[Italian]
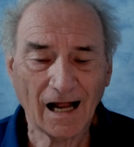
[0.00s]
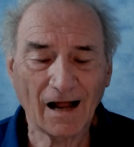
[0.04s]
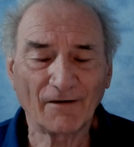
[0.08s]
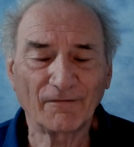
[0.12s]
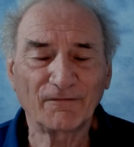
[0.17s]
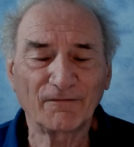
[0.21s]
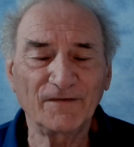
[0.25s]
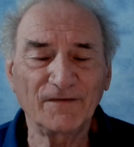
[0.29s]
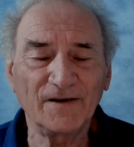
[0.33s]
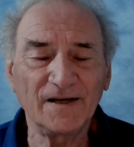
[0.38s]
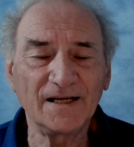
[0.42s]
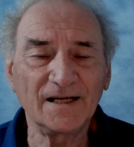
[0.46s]

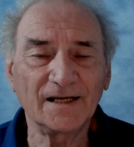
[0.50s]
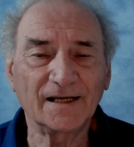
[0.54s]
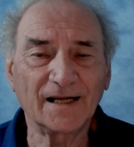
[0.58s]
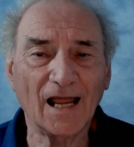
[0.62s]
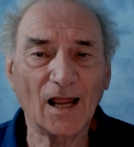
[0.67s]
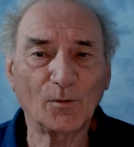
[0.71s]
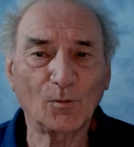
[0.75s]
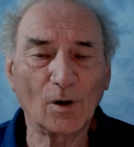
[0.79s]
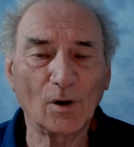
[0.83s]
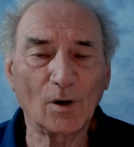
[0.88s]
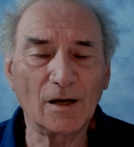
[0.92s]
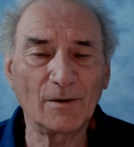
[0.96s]

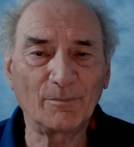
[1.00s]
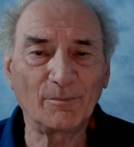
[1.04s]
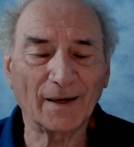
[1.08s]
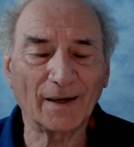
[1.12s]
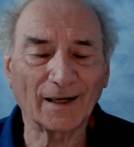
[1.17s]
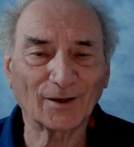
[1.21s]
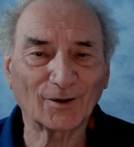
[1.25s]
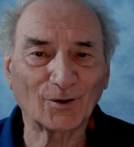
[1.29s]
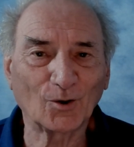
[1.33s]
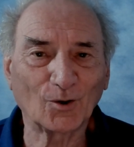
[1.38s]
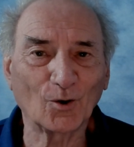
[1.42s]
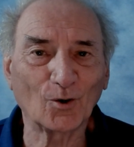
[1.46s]
affinché quel
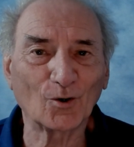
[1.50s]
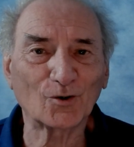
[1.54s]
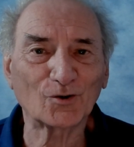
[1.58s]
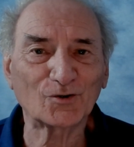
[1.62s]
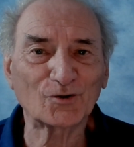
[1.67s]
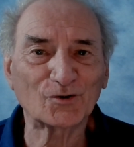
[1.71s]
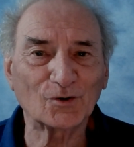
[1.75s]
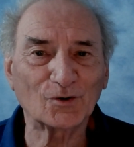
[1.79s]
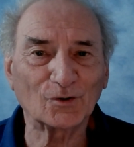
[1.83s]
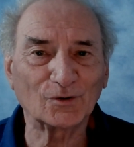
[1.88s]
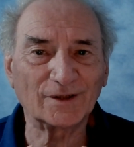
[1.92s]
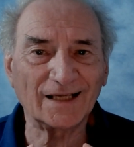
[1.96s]

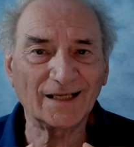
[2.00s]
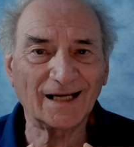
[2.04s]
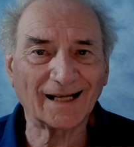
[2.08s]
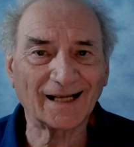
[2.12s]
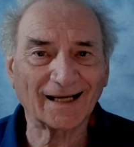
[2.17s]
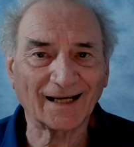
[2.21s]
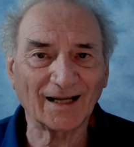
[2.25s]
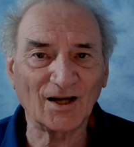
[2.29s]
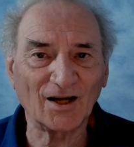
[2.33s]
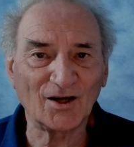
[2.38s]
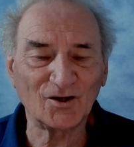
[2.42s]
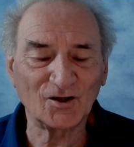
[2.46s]
percorso di
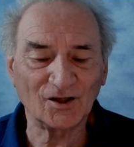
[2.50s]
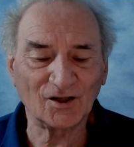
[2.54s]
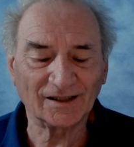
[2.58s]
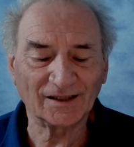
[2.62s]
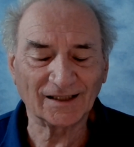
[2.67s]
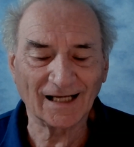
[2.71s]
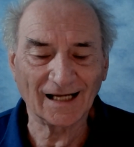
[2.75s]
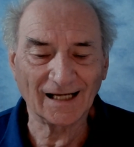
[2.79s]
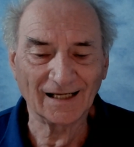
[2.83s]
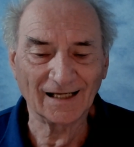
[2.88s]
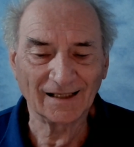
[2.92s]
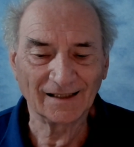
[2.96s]

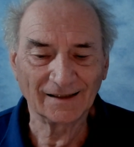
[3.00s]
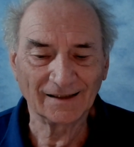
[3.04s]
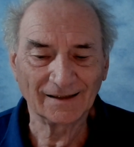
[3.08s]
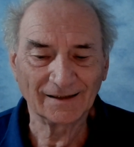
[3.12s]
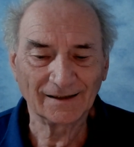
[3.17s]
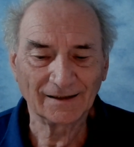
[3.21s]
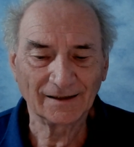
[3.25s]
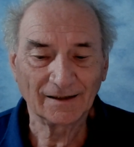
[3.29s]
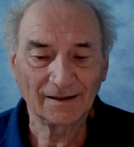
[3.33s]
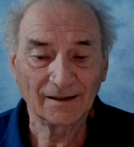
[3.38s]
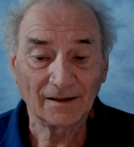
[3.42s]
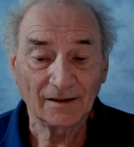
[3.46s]
crescita
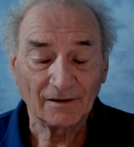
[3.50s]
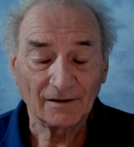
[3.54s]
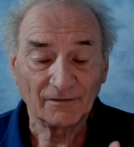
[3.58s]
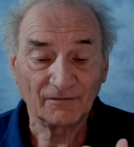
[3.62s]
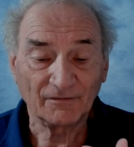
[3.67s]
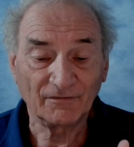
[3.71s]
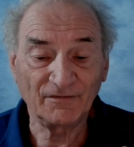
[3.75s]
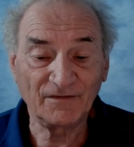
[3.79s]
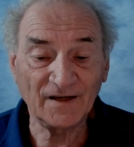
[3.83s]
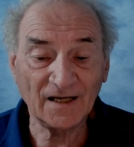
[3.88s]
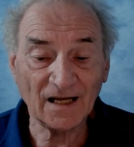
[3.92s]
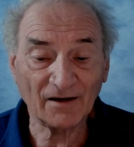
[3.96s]

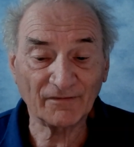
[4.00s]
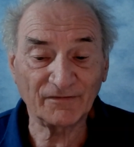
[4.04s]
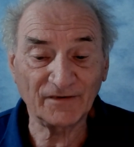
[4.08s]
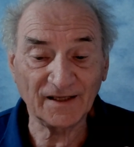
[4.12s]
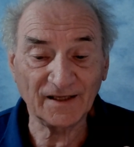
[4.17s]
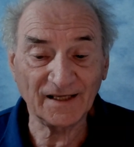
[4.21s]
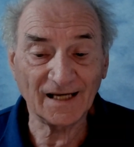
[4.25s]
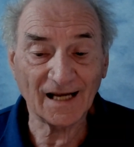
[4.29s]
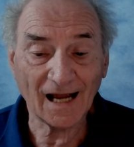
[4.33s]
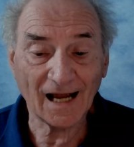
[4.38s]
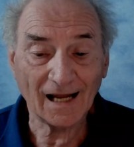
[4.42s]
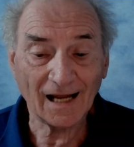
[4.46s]
via
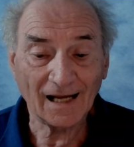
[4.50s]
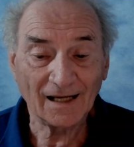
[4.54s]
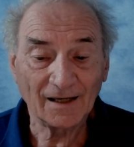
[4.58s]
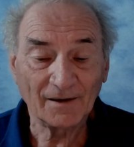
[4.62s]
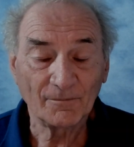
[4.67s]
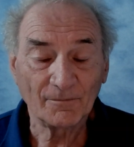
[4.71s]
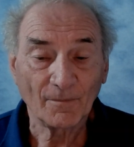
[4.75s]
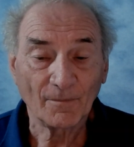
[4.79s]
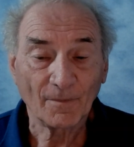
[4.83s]
via